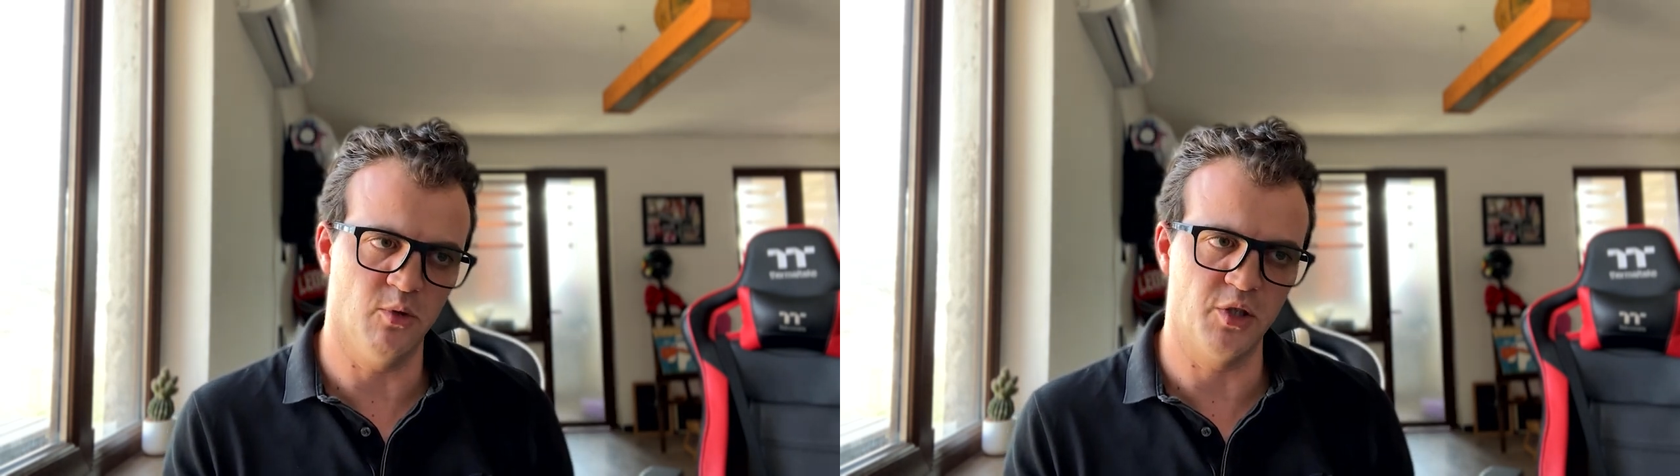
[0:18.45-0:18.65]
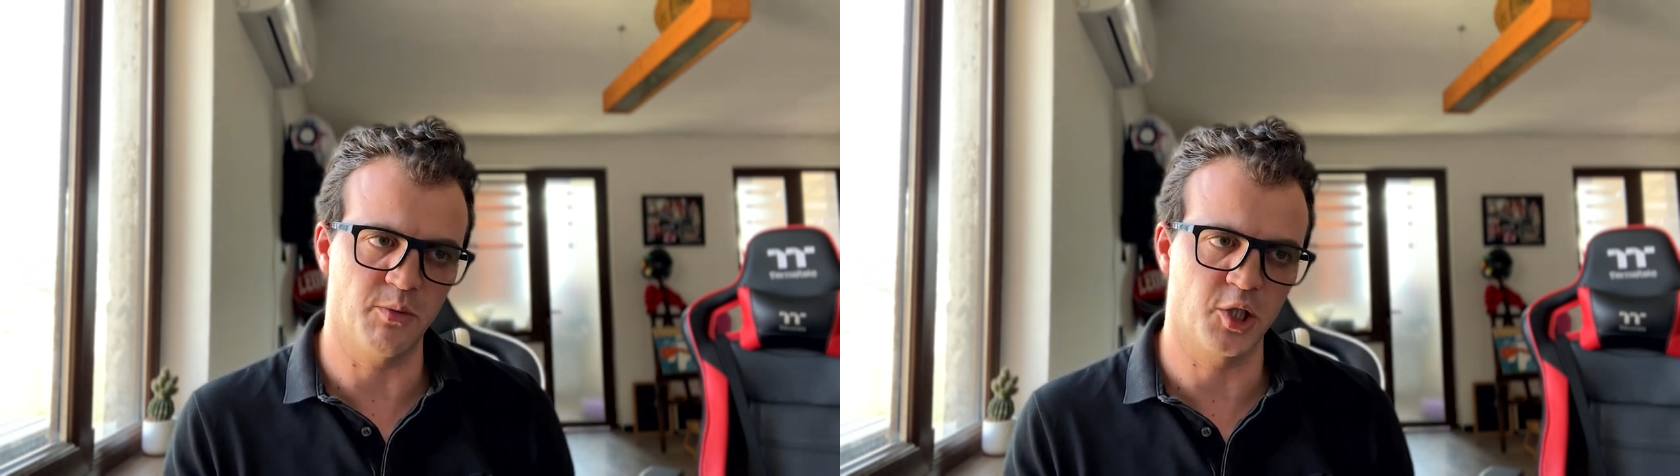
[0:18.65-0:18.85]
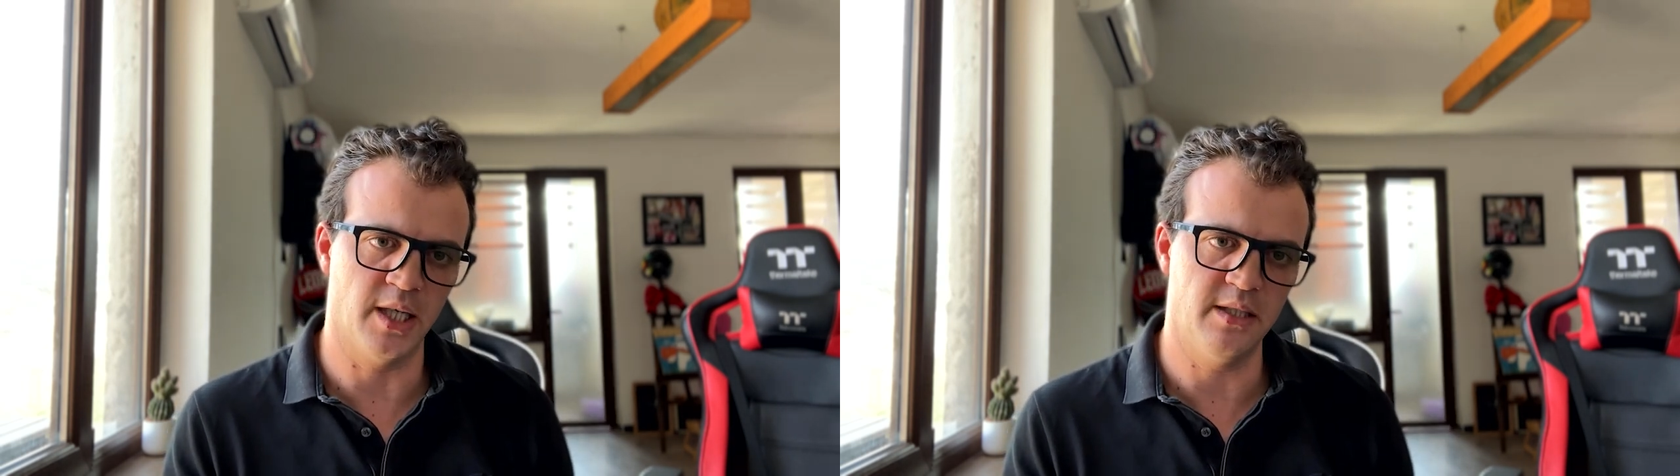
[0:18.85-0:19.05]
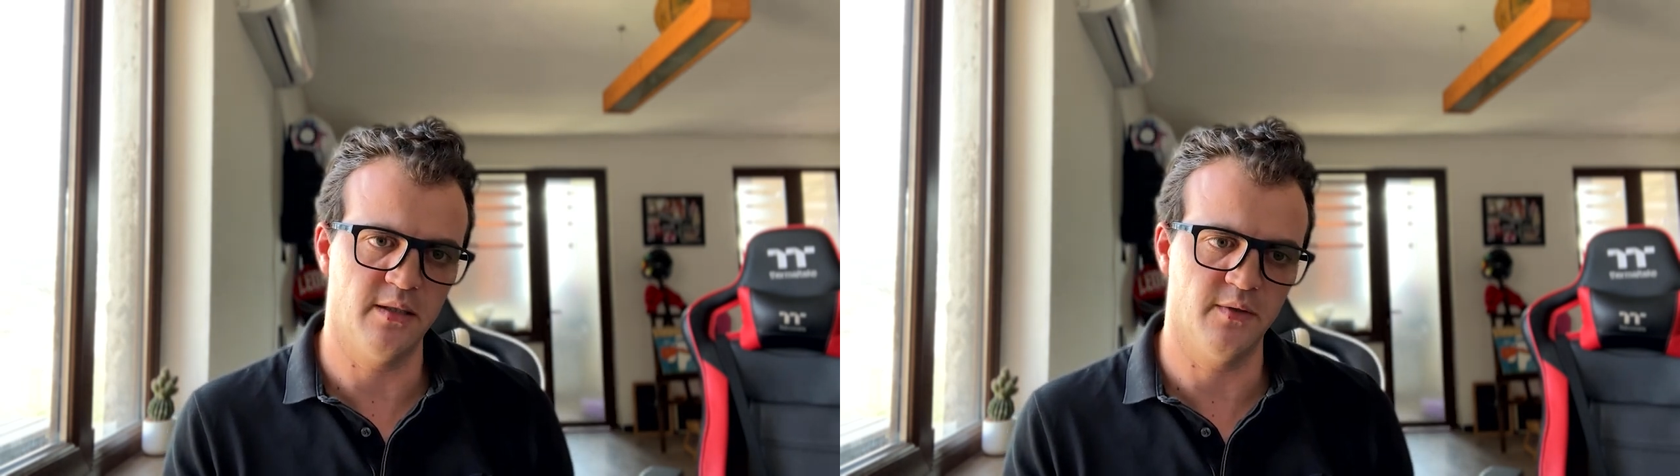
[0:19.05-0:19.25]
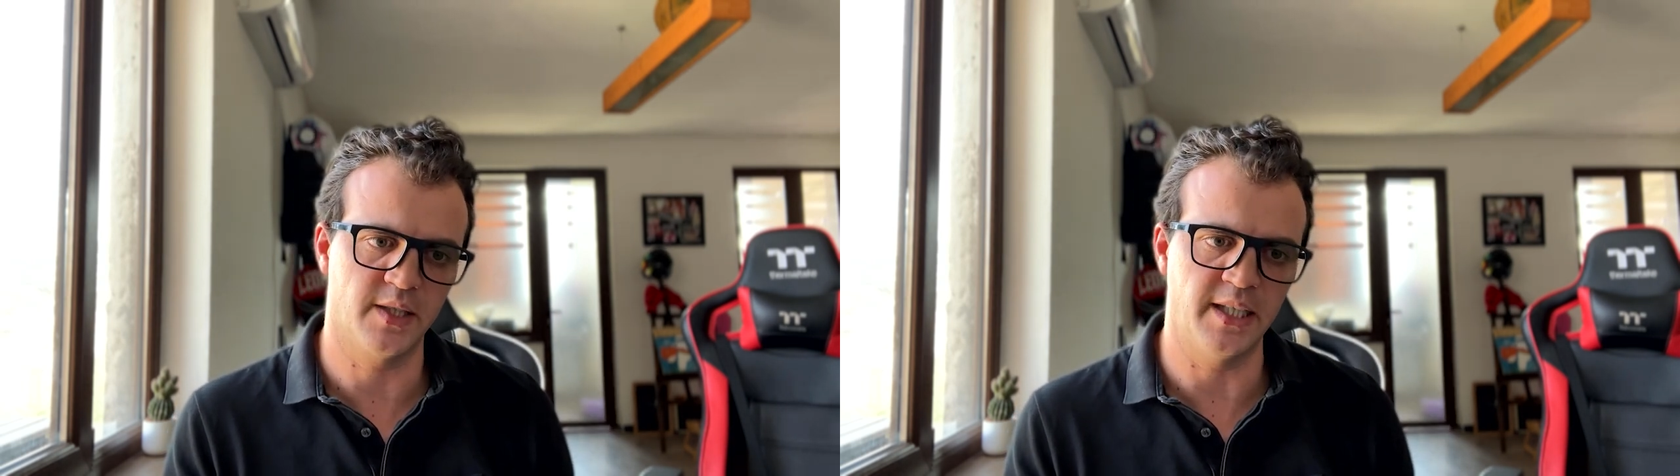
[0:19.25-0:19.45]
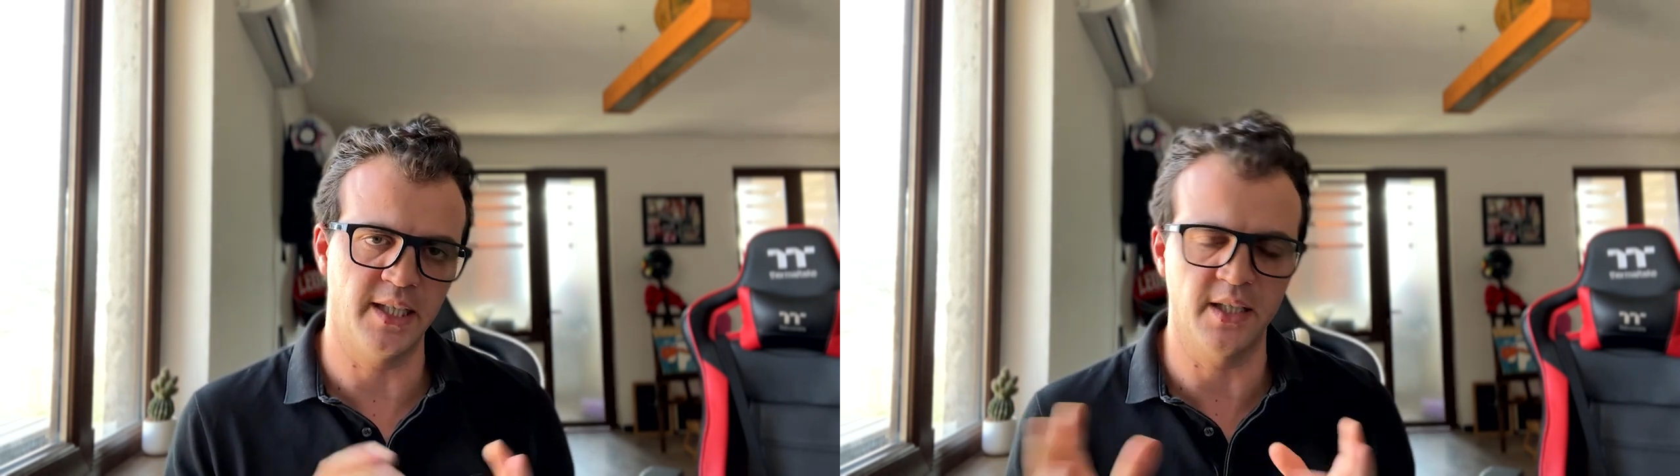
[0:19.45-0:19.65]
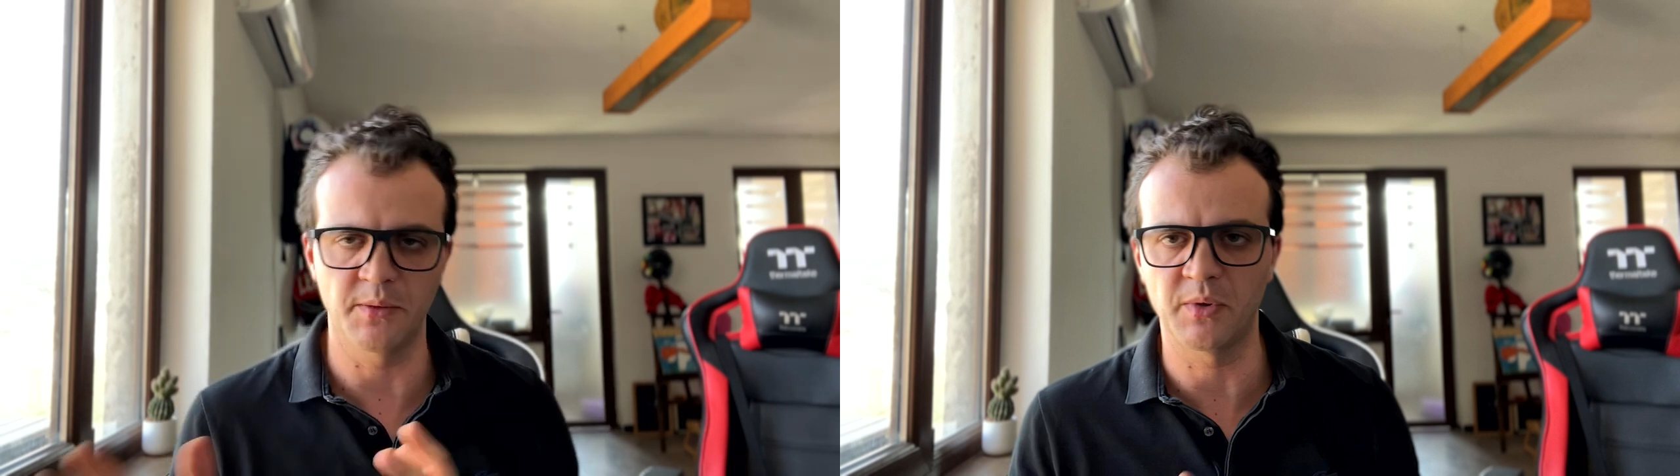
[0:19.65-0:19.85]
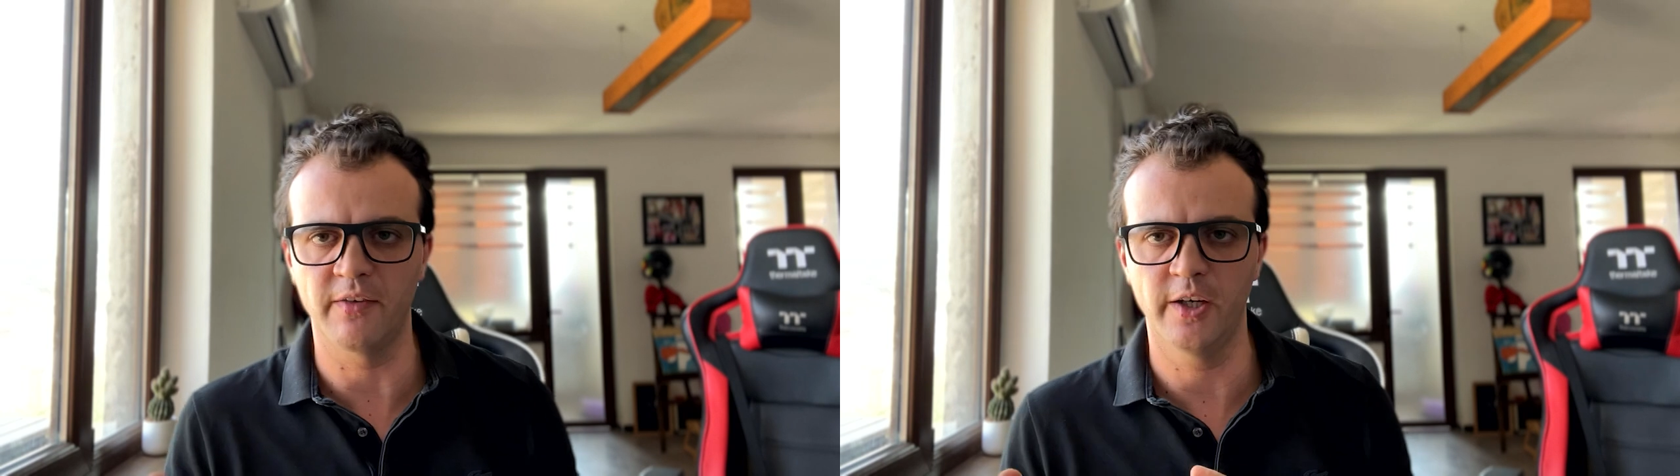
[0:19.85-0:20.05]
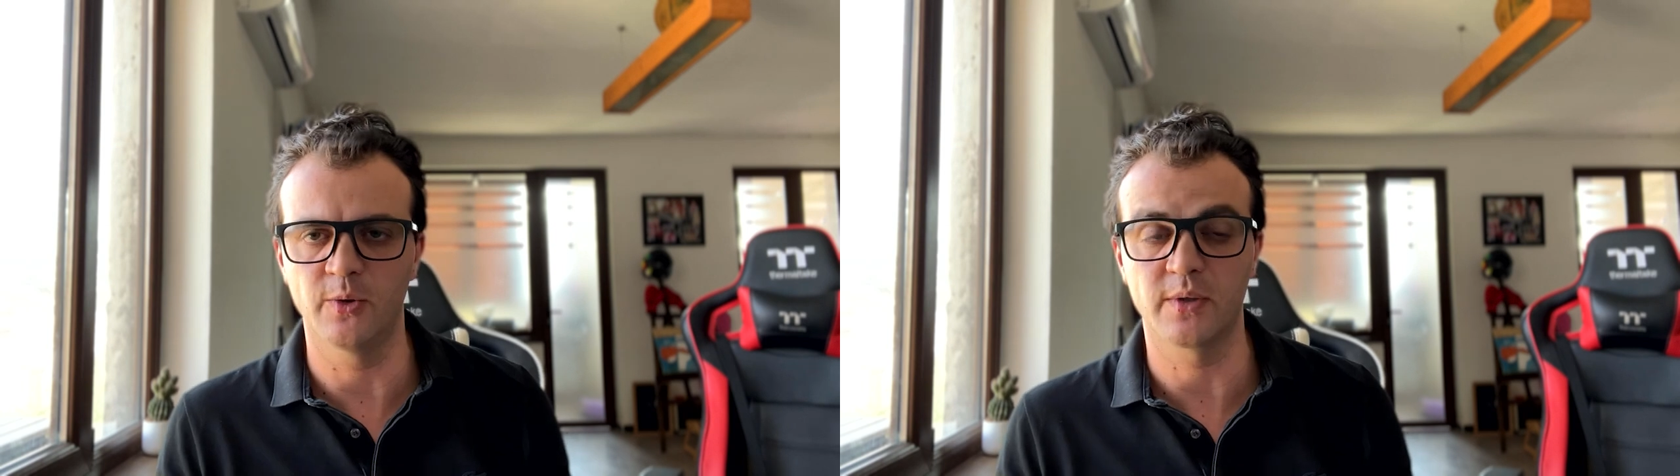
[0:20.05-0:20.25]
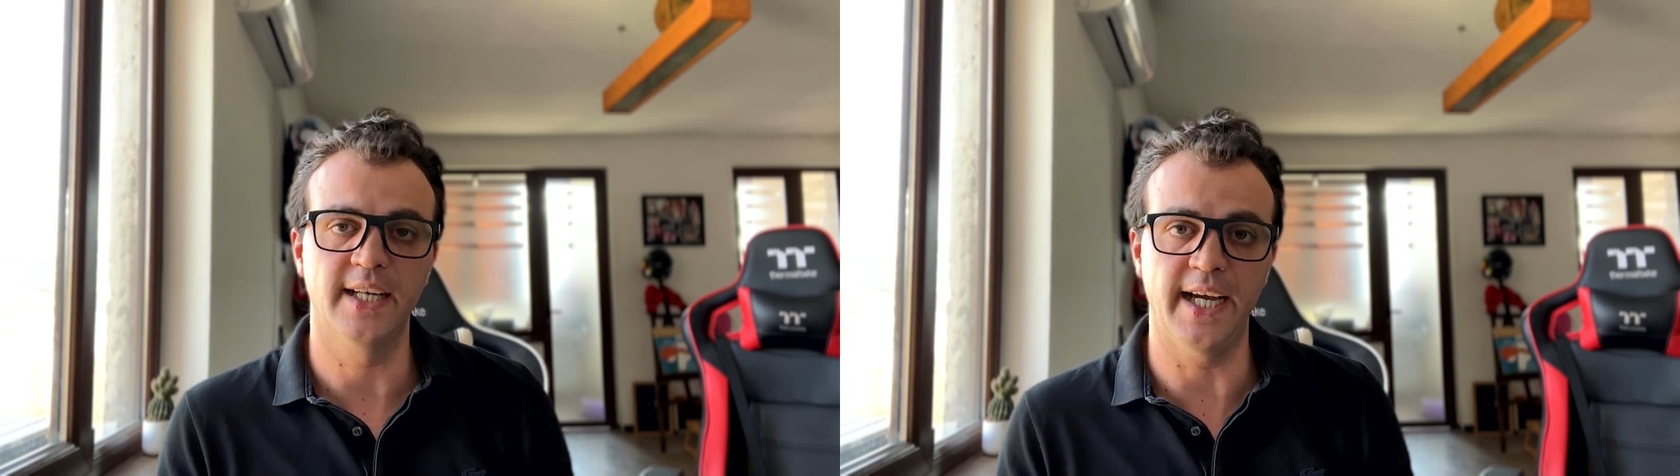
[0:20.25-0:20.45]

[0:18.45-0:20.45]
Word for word: будем ждать рынки криптовалют.